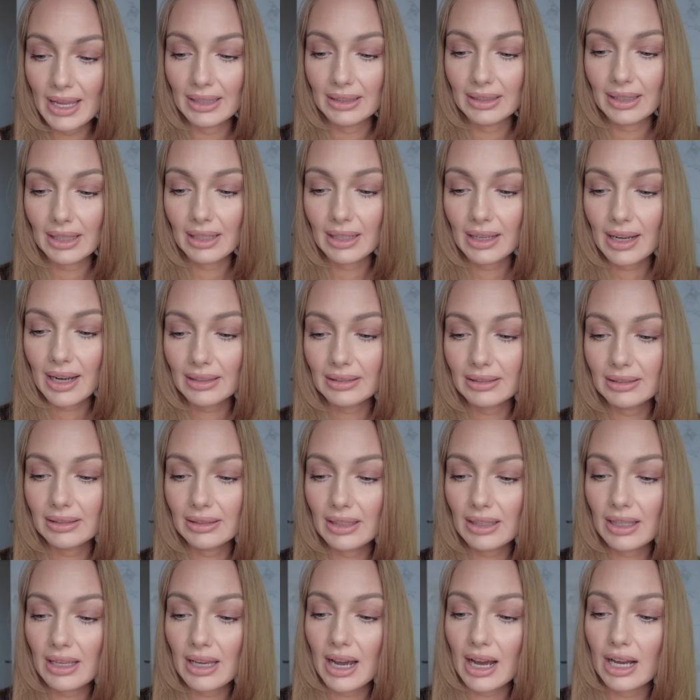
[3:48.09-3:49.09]

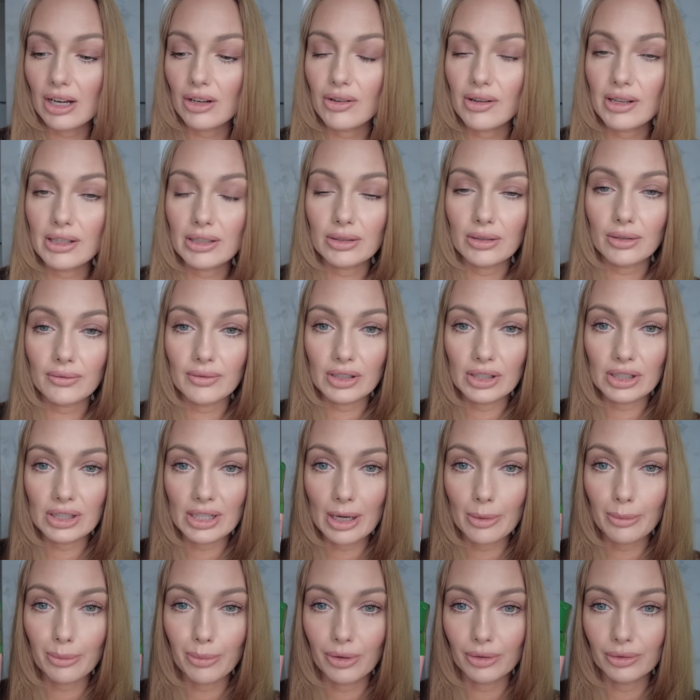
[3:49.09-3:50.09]
delikatny aloesowy
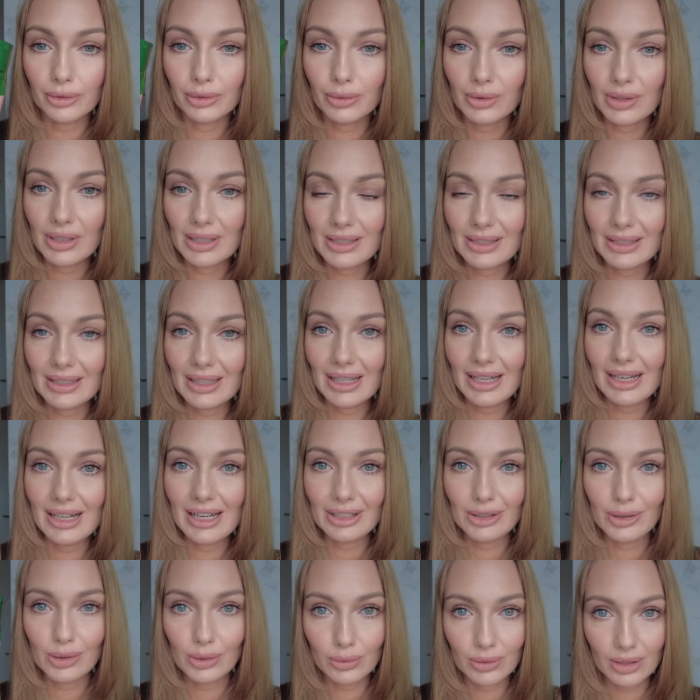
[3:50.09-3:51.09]
szampon. Tu jest
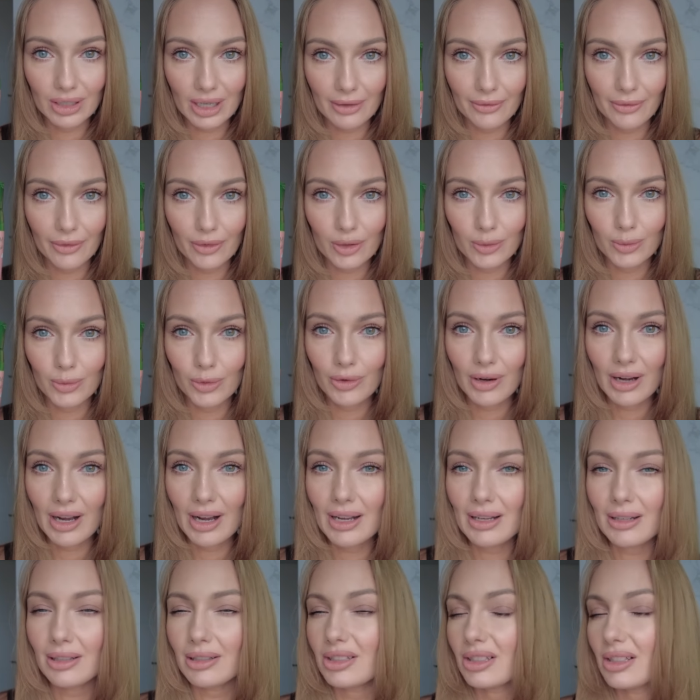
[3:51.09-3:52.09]
leciutka
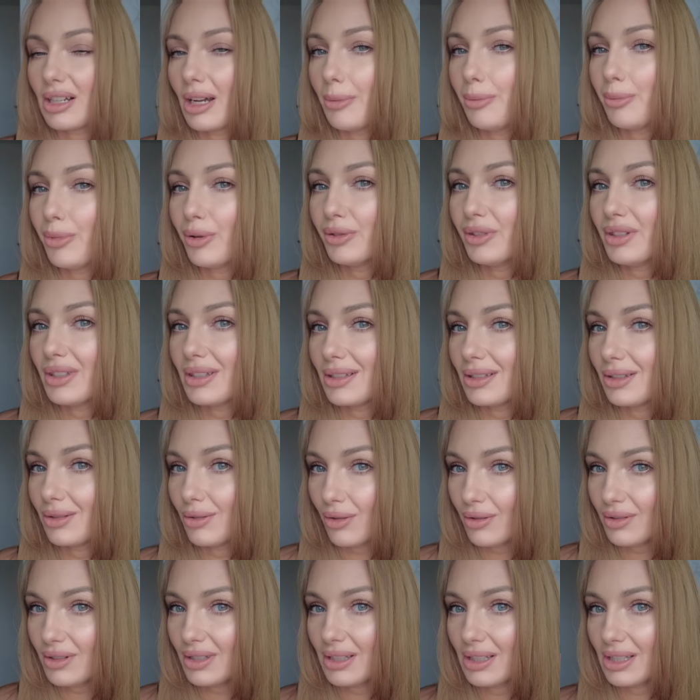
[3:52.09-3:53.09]
formuła, szampon jest
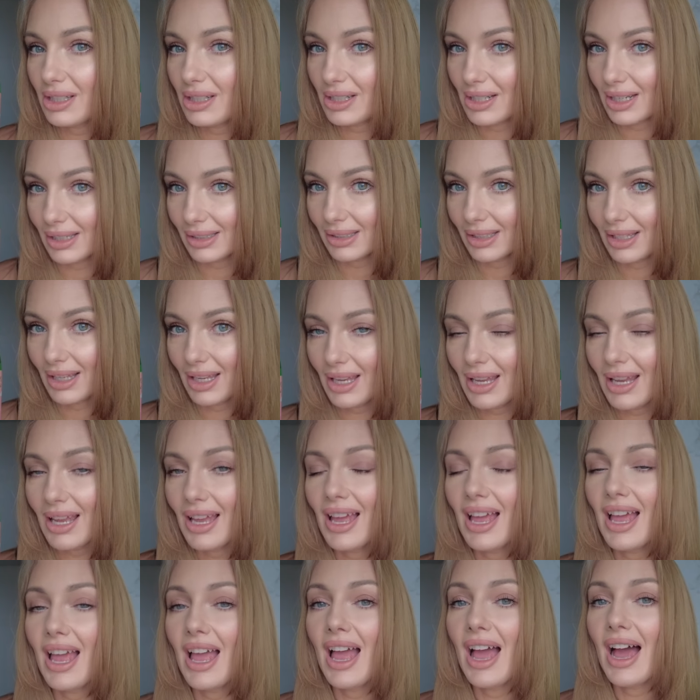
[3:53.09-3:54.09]
dosyć rzadki,
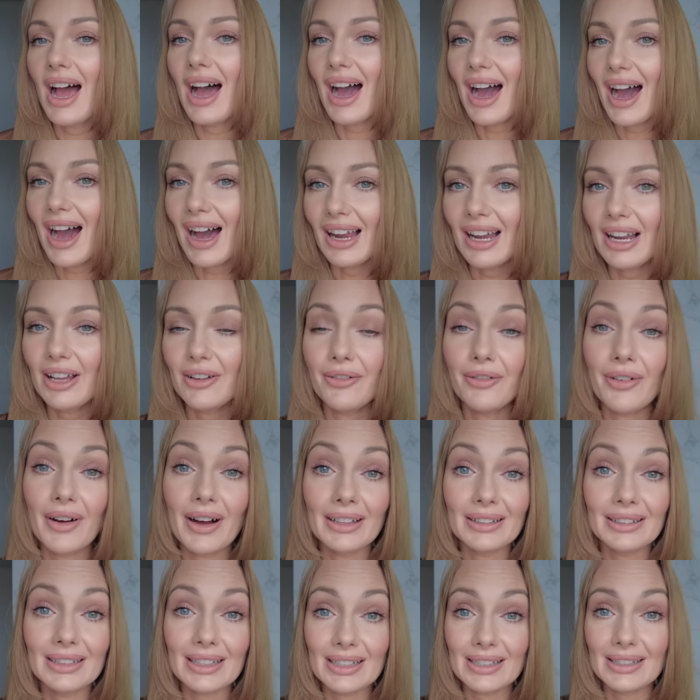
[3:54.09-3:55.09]
ale
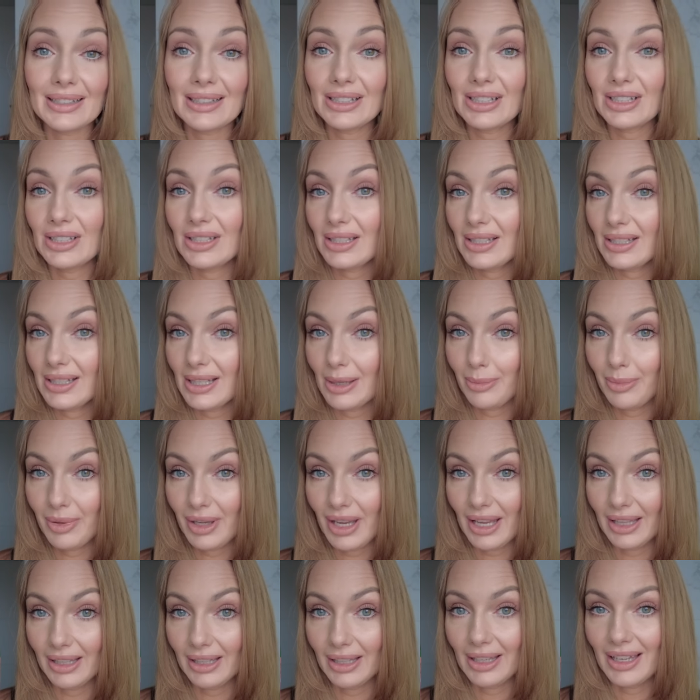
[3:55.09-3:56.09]
fantastycznie się
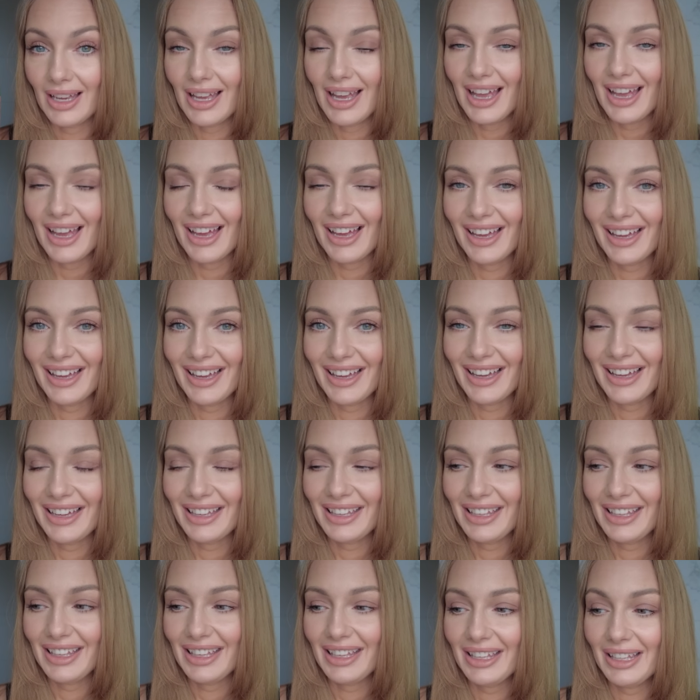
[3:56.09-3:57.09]
pieni.
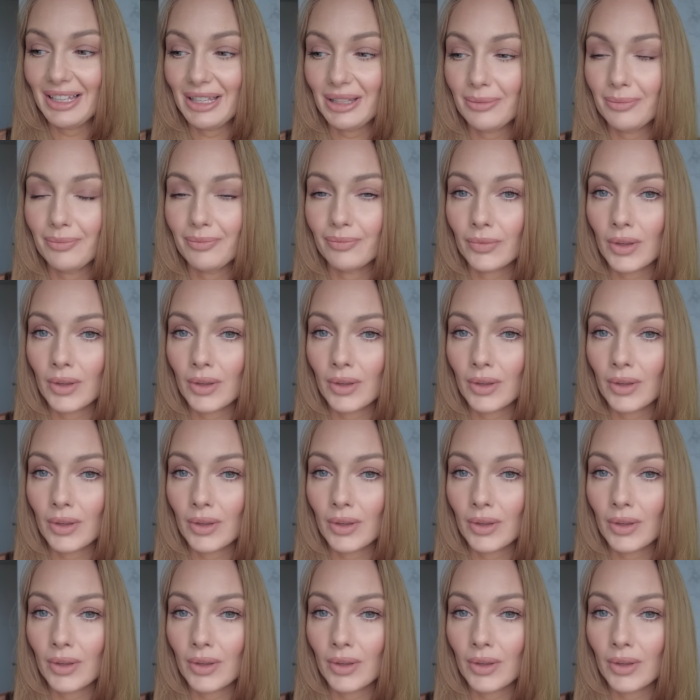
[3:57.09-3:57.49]
E, I